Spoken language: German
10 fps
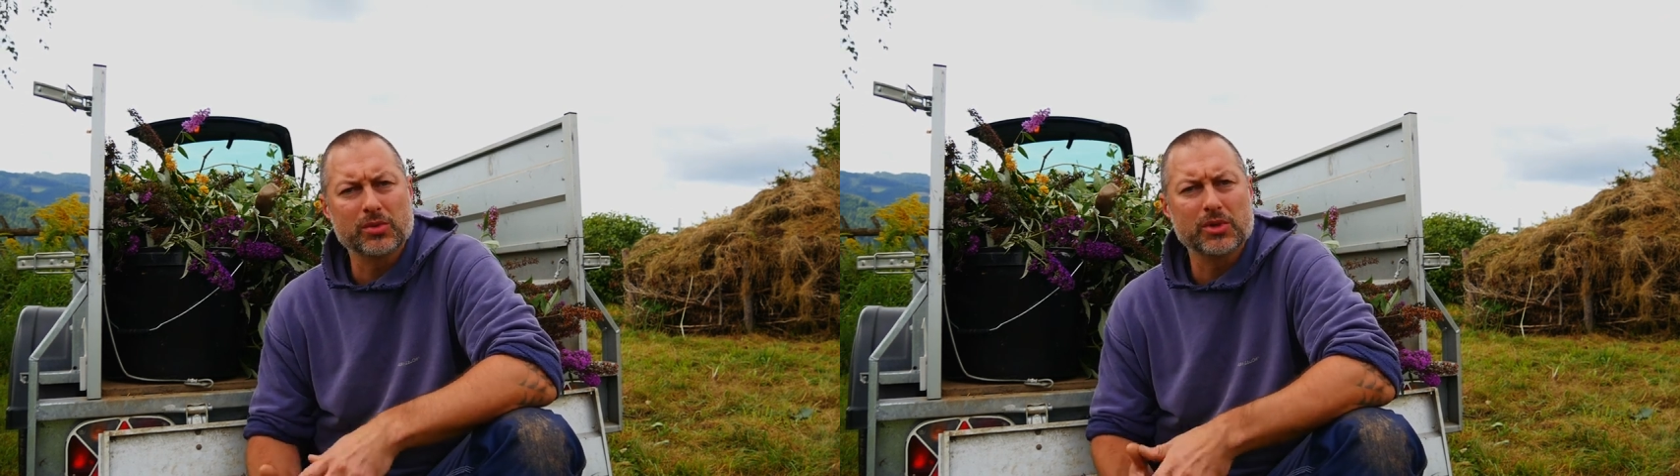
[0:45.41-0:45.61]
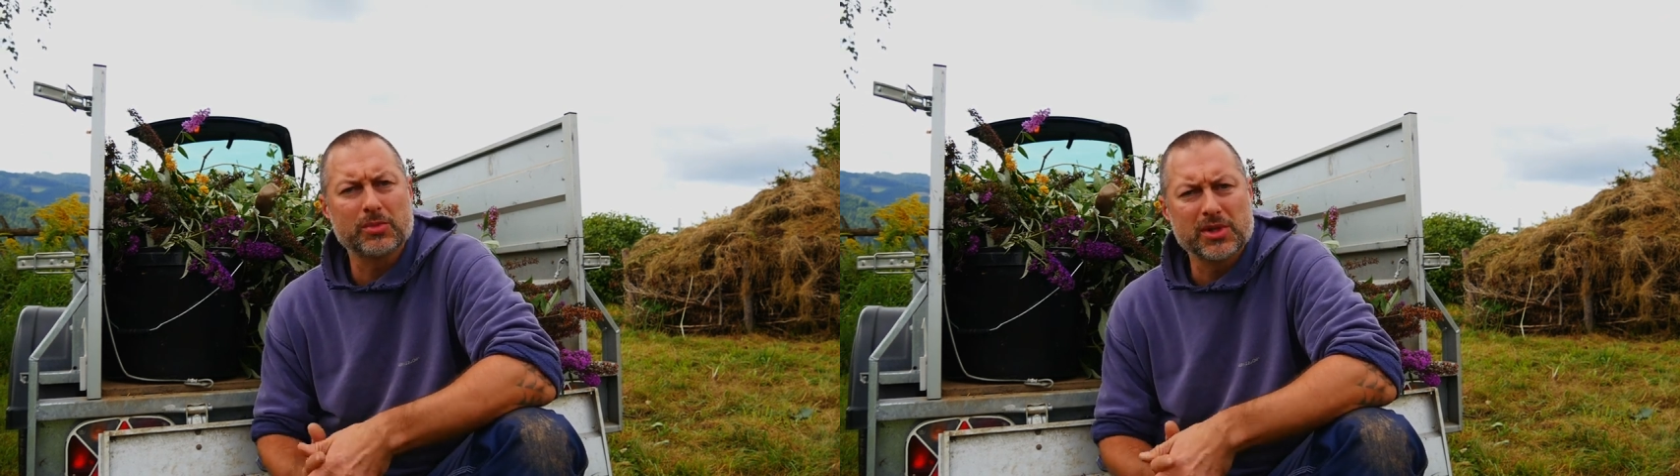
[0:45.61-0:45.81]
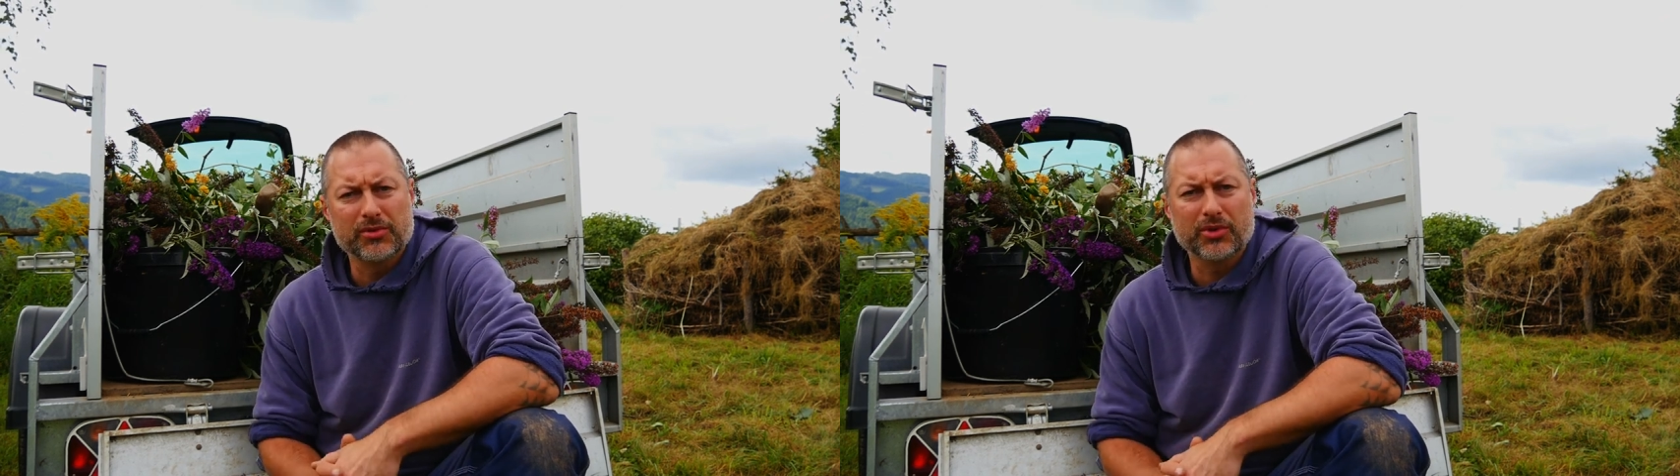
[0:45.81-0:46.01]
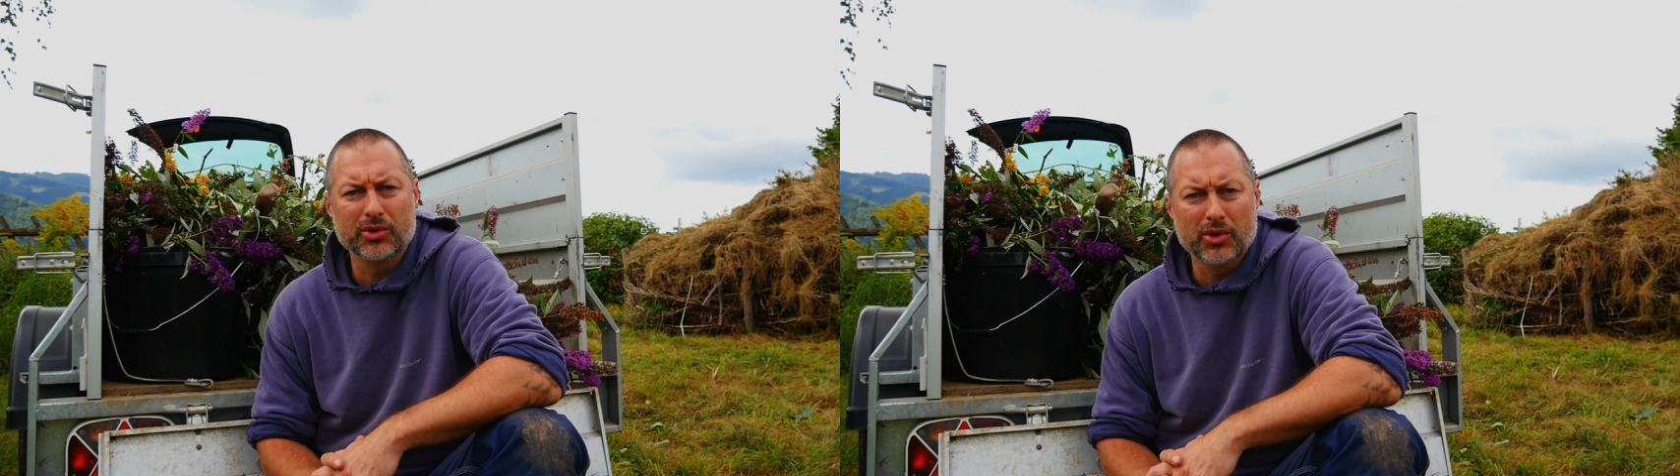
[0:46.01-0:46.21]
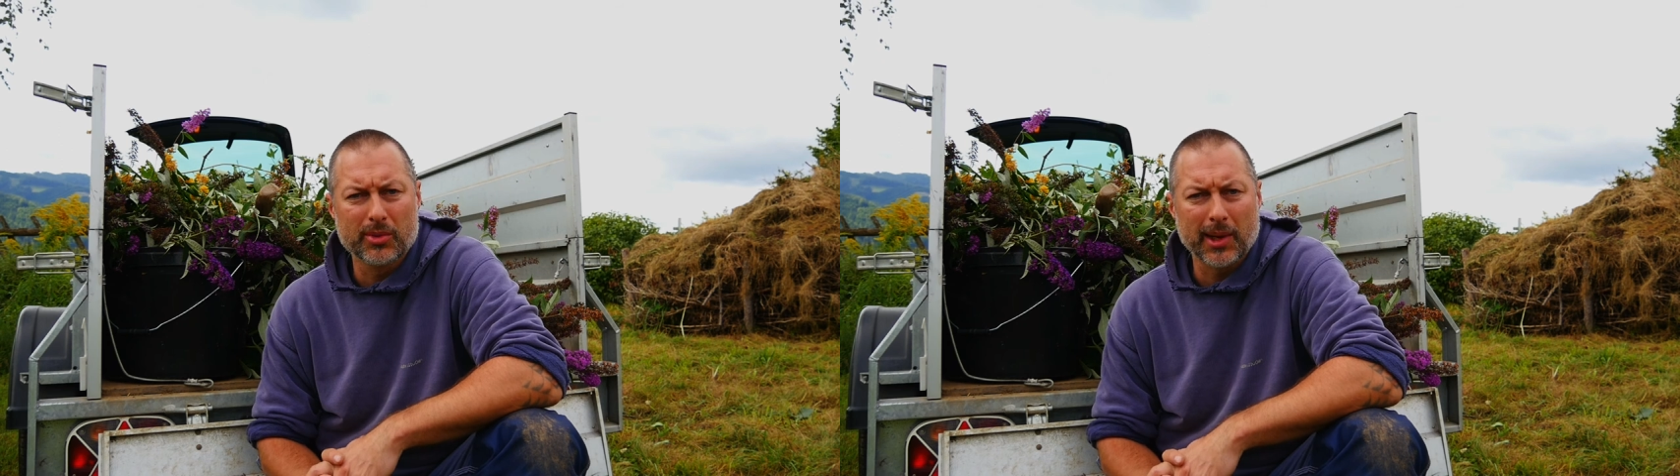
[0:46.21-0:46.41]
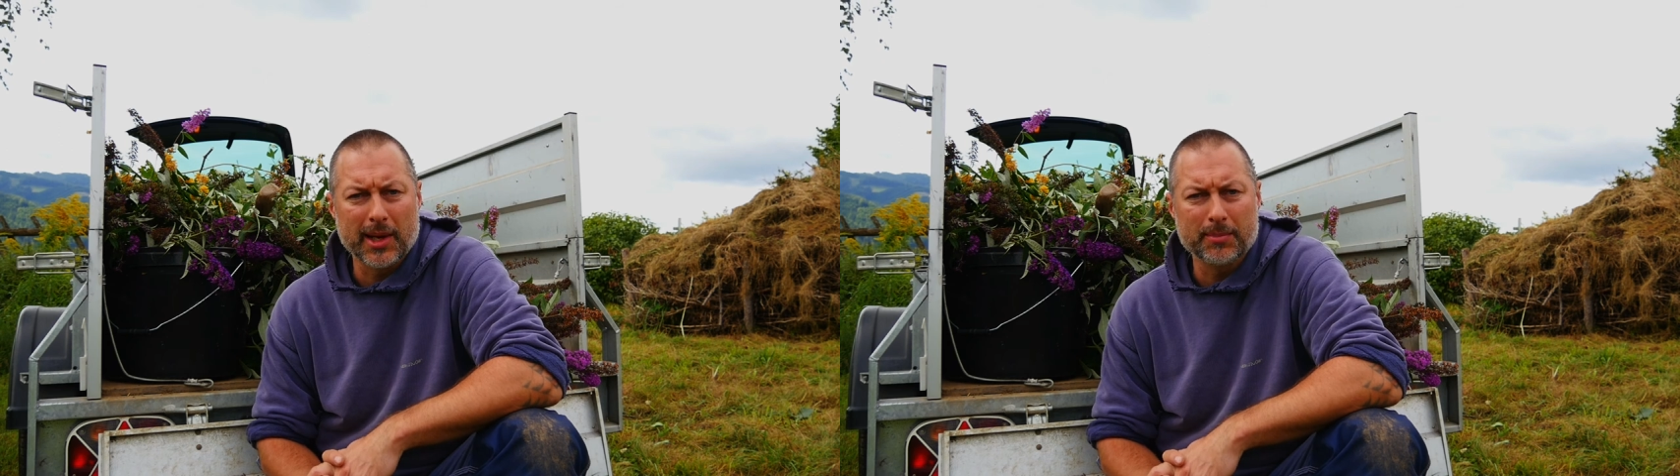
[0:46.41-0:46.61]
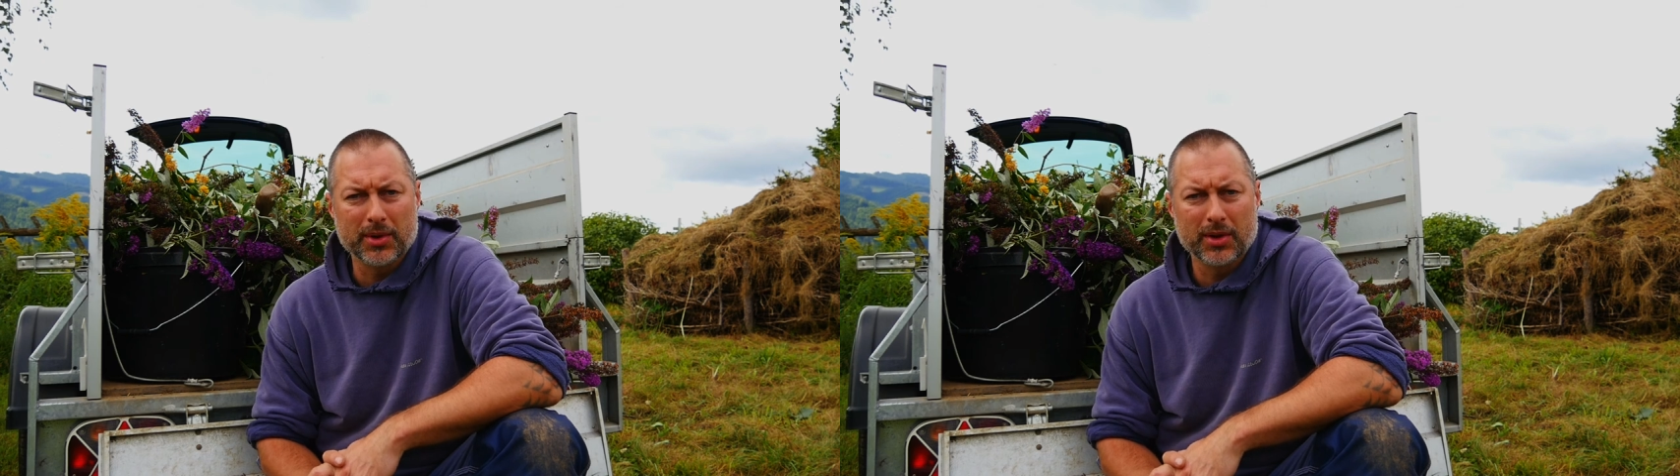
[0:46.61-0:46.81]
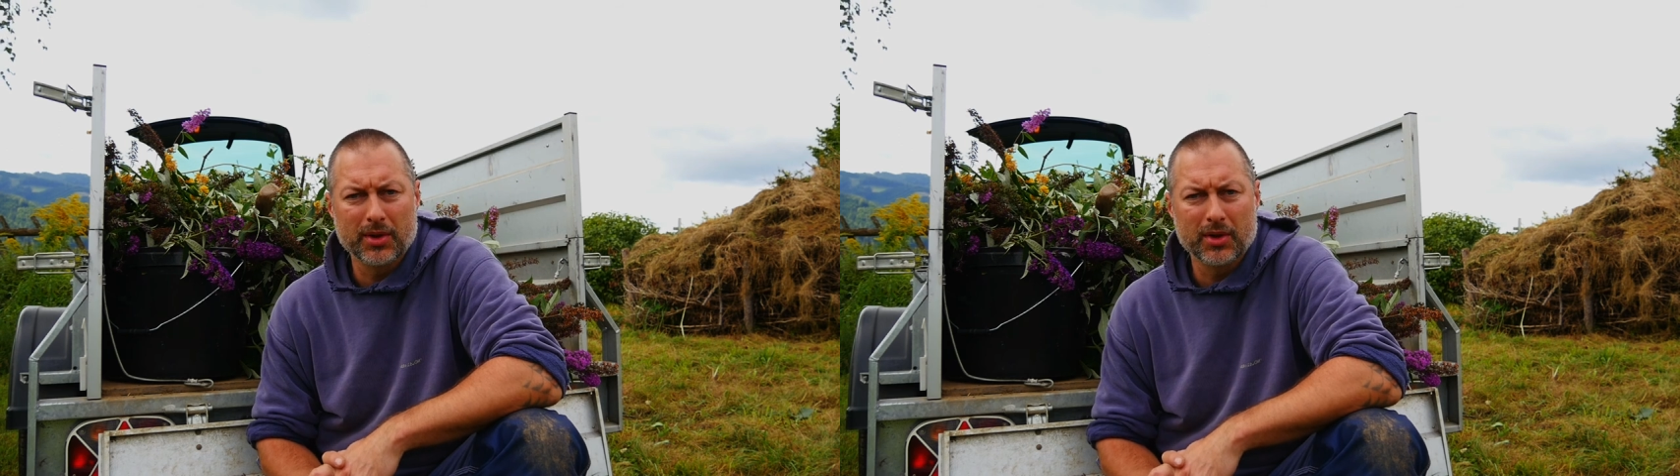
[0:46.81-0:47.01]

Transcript: was bis in Frühjahr überlebt